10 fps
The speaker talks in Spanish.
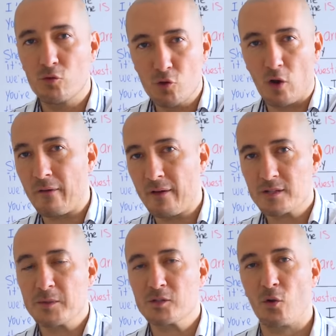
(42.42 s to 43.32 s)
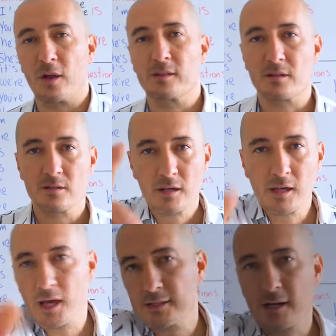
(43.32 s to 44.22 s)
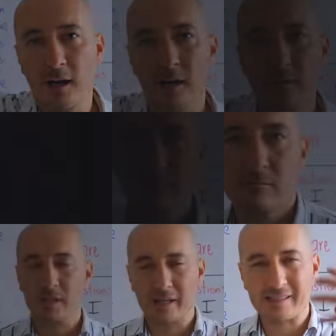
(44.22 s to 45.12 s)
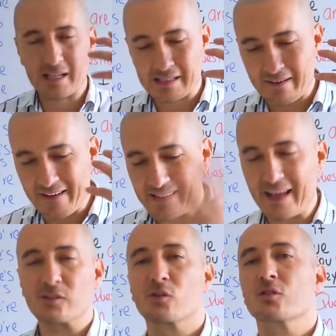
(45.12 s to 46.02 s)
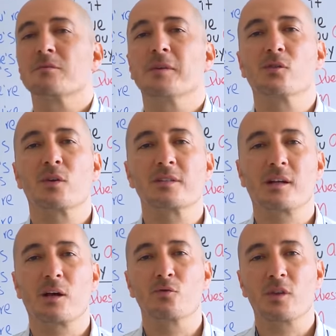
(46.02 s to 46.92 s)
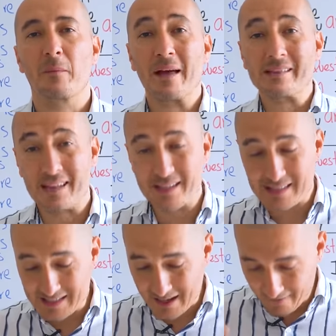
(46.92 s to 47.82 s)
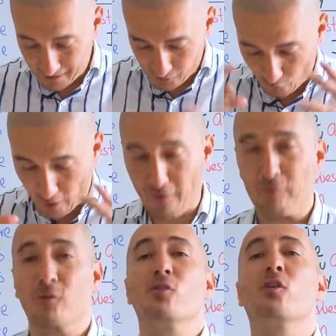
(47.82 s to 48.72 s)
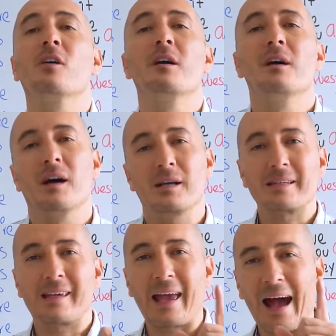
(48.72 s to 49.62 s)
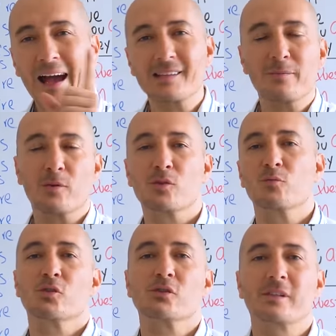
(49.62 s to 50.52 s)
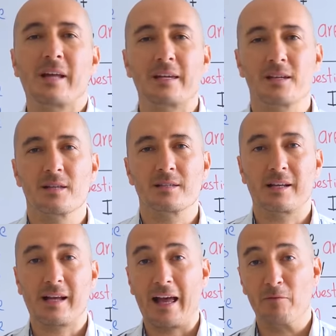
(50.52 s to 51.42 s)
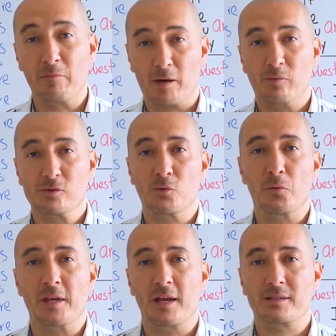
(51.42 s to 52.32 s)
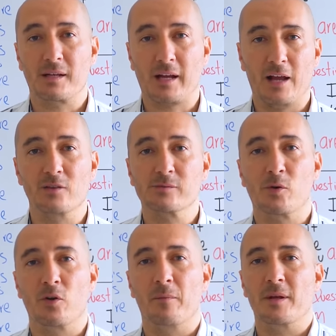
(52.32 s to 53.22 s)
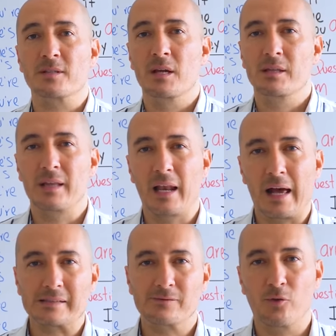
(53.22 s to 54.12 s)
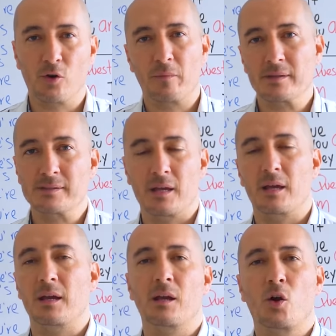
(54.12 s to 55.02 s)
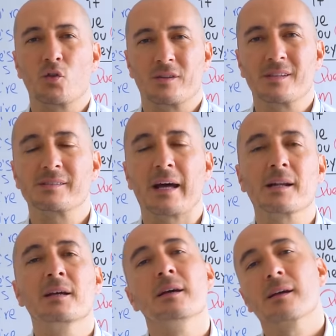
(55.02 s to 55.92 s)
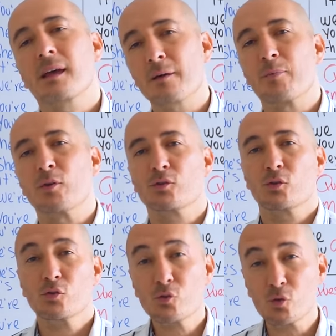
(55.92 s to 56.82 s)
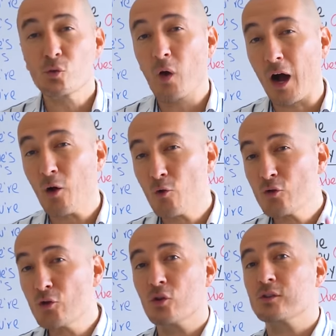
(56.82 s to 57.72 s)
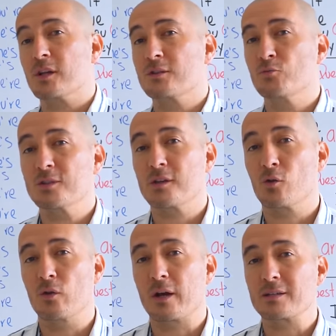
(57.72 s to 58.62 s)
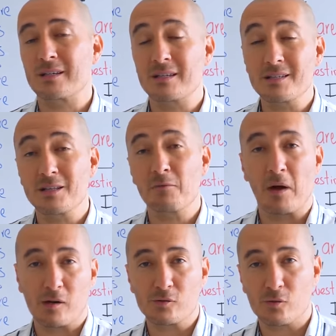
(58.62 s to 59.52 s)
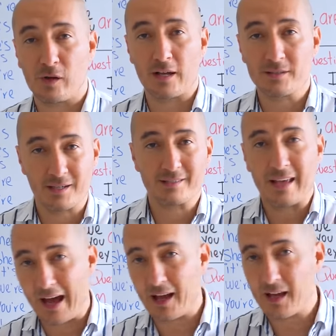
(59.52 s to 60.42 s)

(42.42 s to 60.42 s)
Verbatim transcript: no la habías visto antes. Quédate acá. Si quieres tener de verdad conocimiento acerca de un tema, tienes que saberlo a fondo. Así que hay de pronto muchos detalles acerca del verbo to be, acerca de los pronombres, de las formas de contestar, que de pronto tú aún no tienes muy seguras y sin embargo tú crees que ya